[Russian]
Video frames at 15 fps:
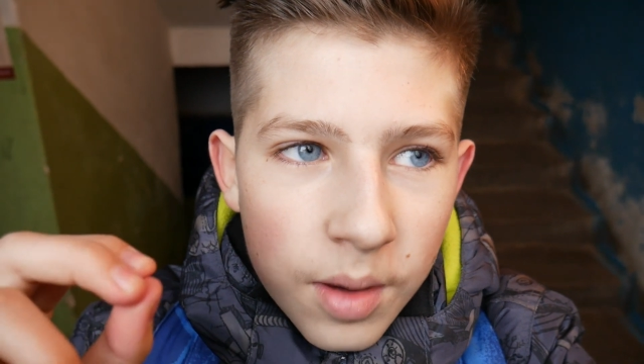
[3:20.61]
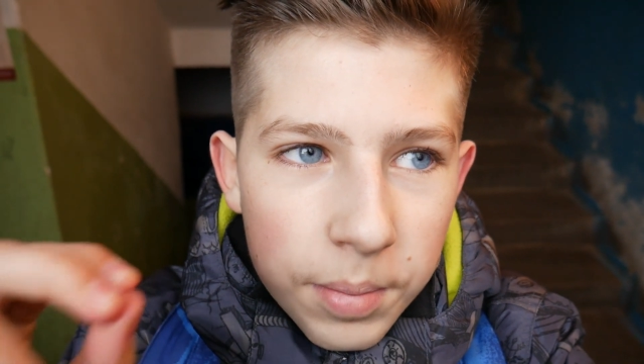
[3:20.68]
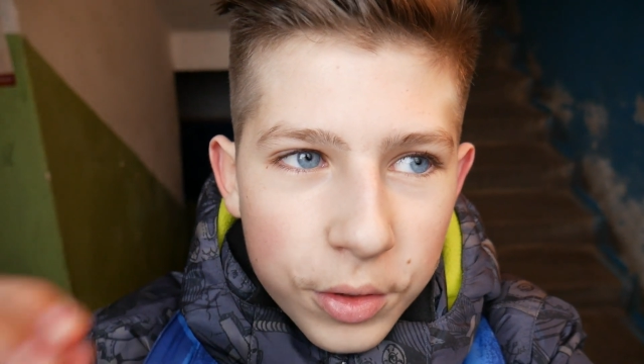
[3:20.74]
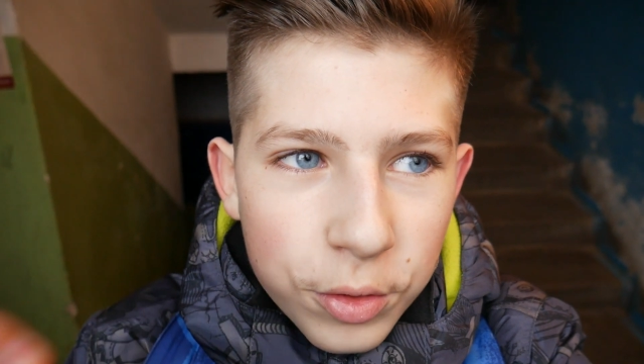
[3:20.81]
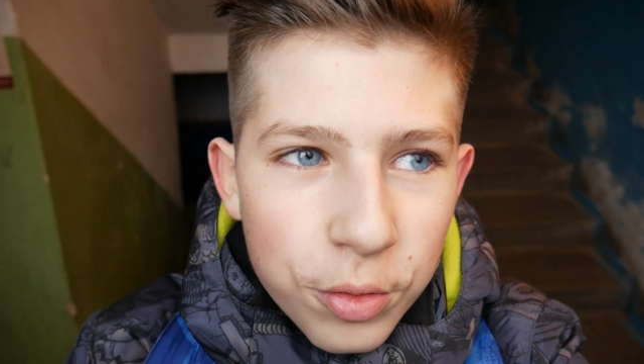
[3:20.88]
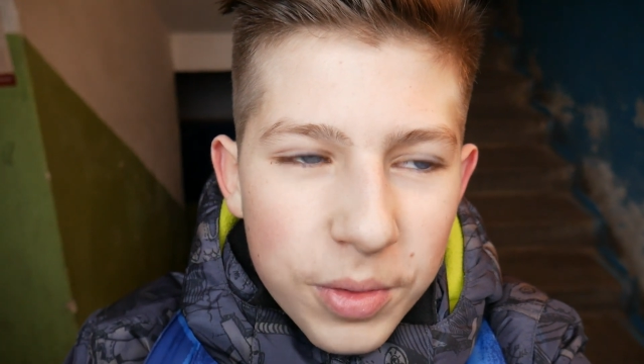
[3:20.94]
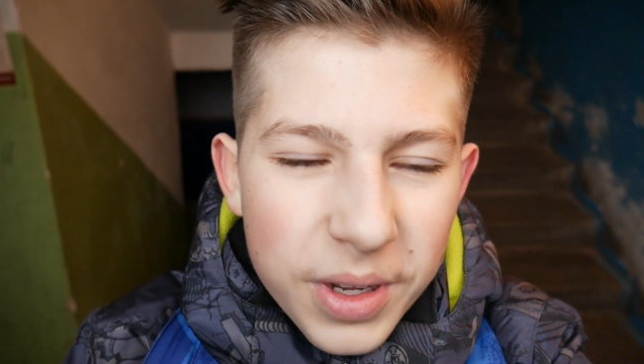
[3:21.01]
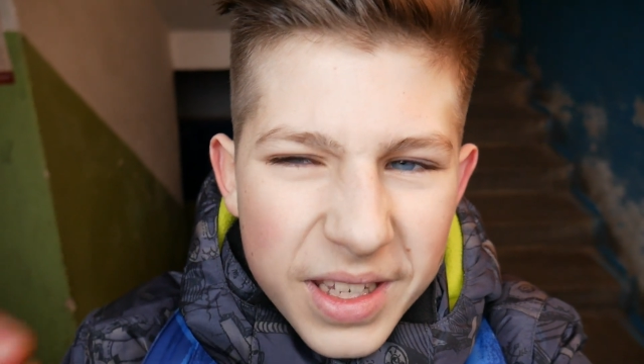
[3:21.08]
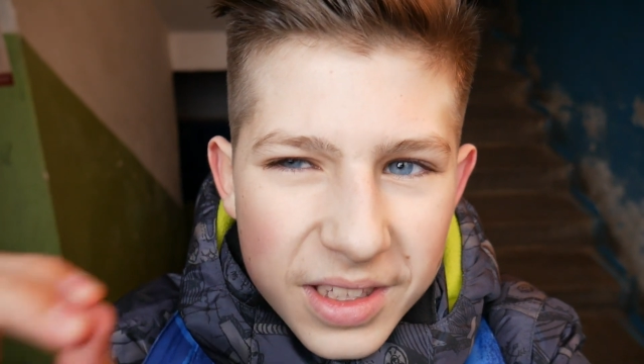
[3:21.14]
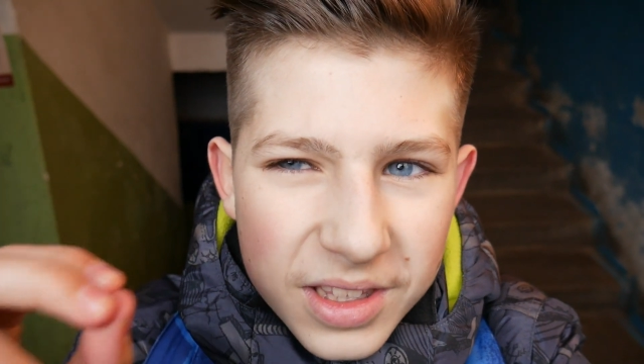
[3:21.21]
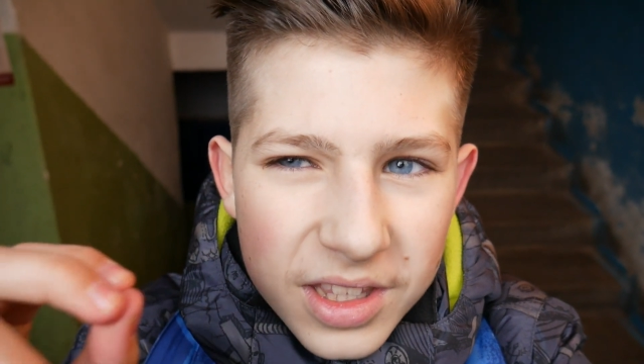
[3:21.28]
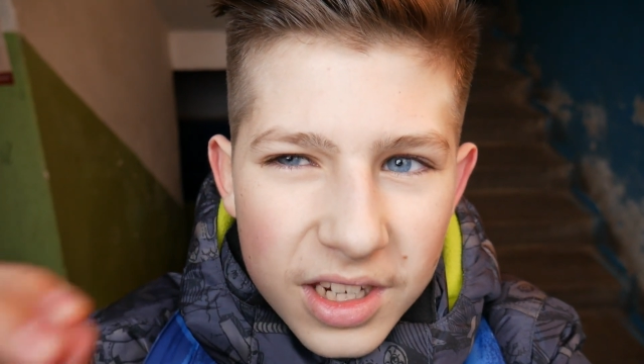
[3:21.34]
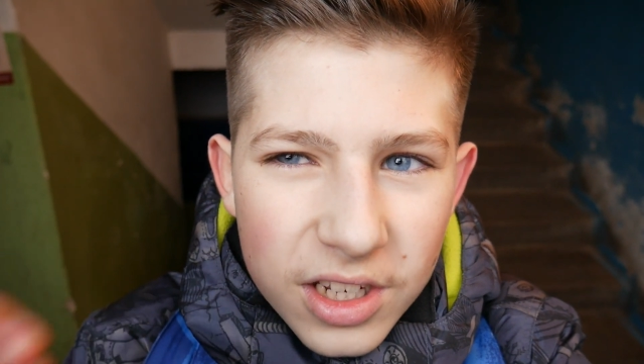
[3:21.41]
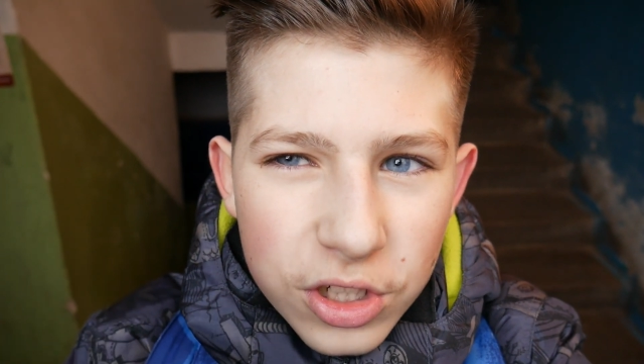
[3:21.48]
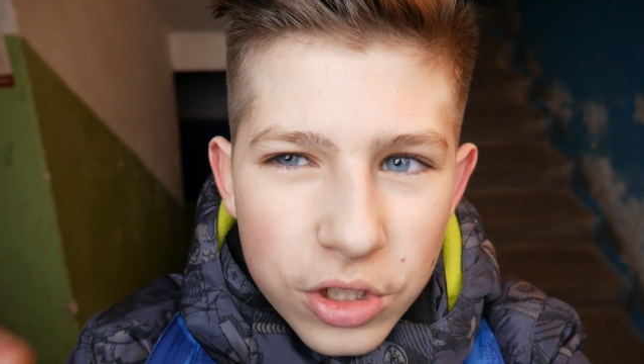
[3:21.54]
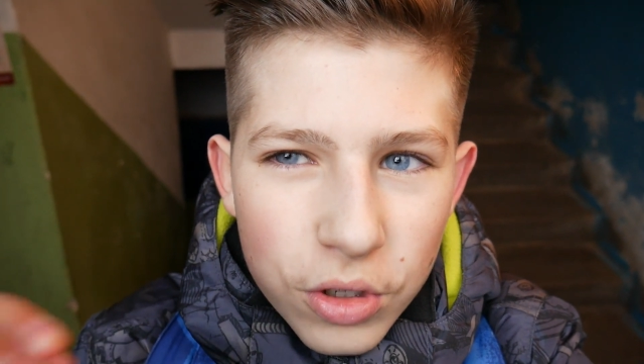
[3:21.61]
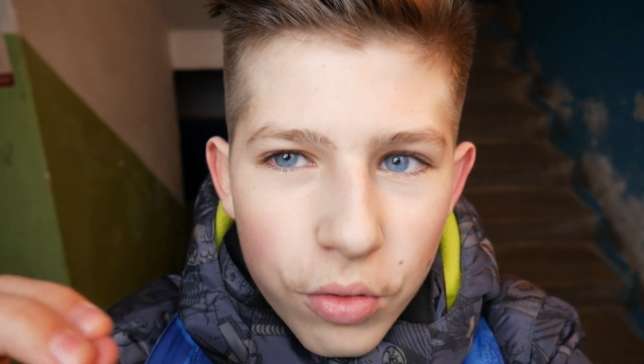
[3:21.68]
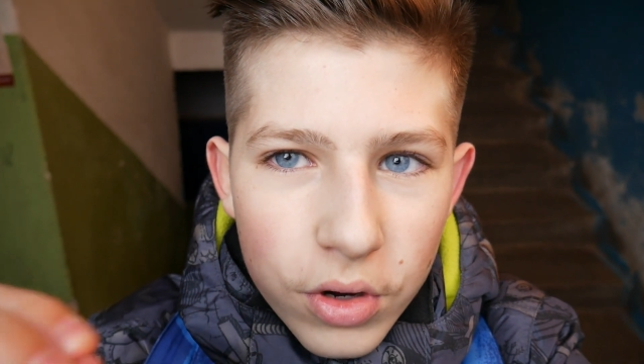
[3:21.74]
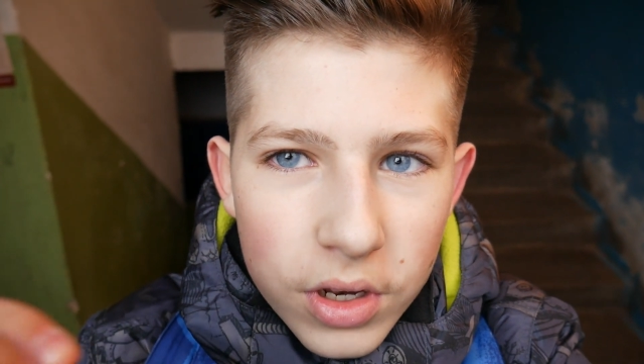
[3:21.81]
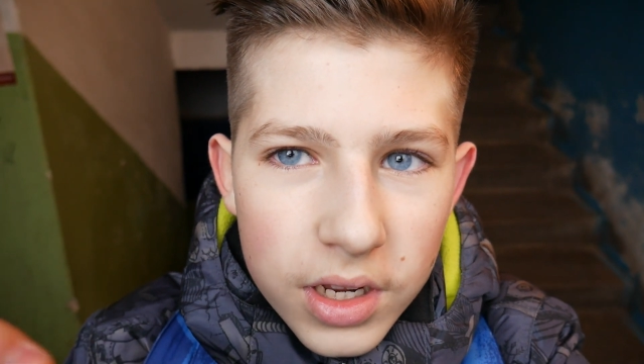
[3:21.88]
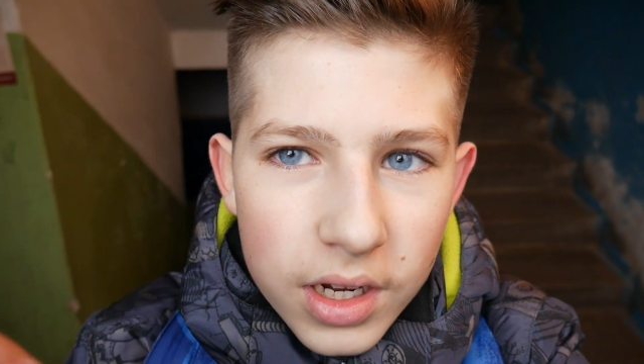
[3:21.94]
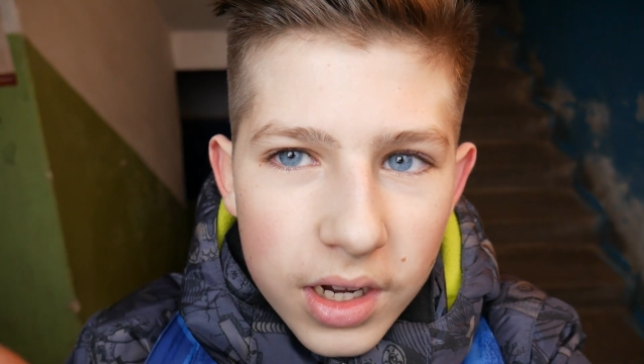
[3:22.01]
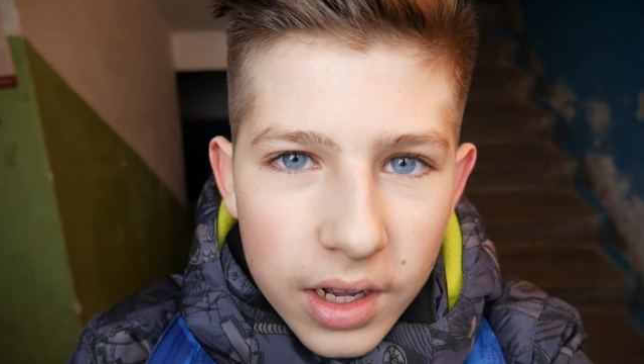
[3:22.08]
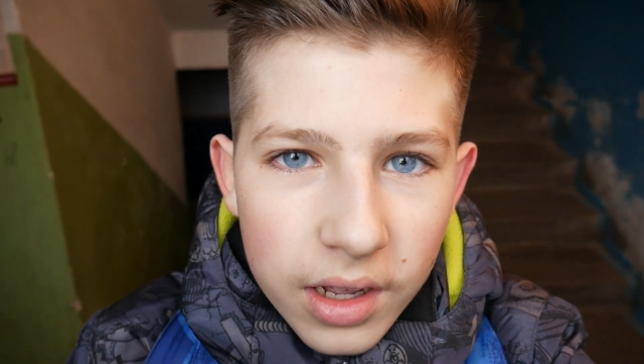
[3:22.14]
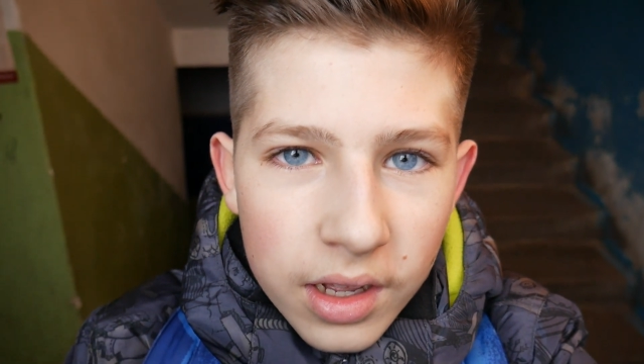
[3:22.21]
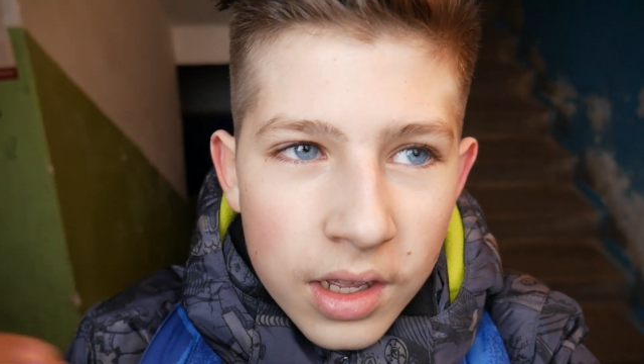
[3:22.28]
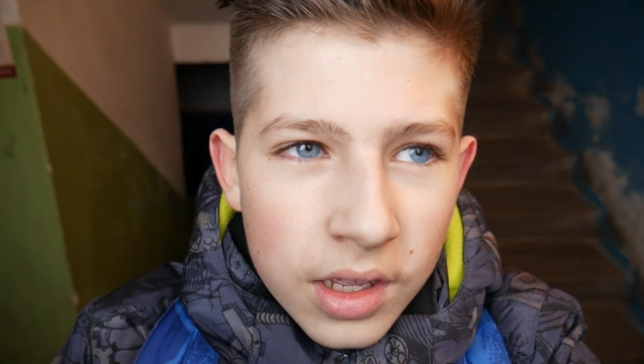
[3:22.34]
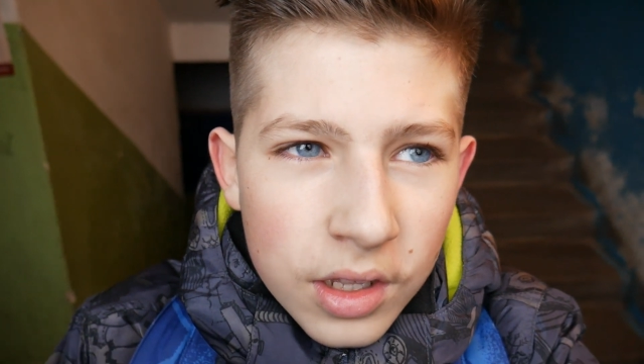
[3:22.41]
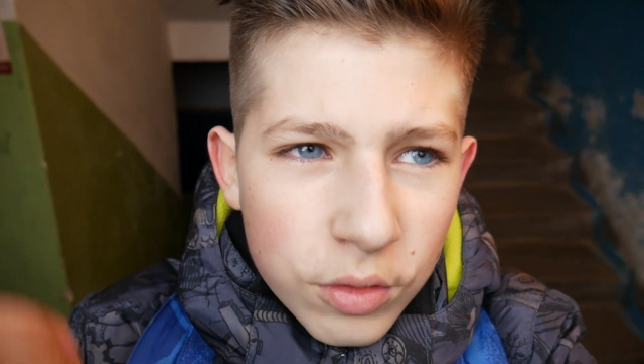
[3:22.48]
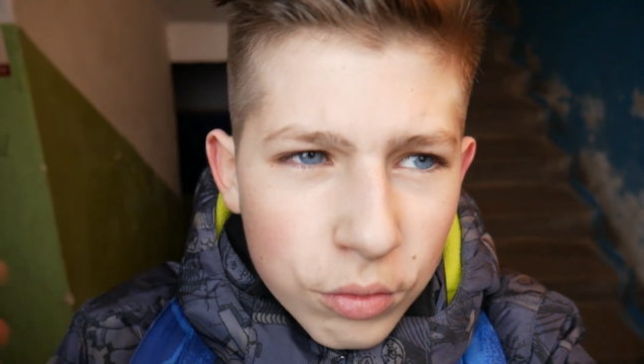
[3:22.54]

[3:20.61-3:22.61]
Подумайте, три школьника,